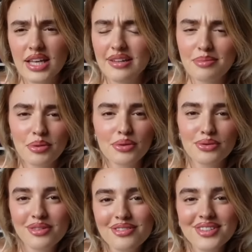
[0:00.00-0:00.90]
et des
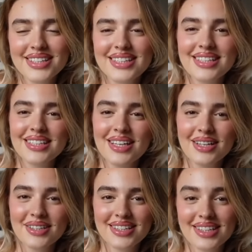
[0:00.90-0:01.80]
produits finis
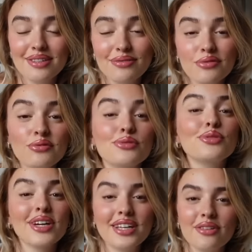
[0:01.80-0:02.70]
qui vont vous
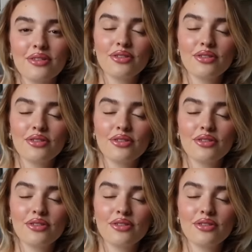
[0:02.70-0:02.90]
durer dans le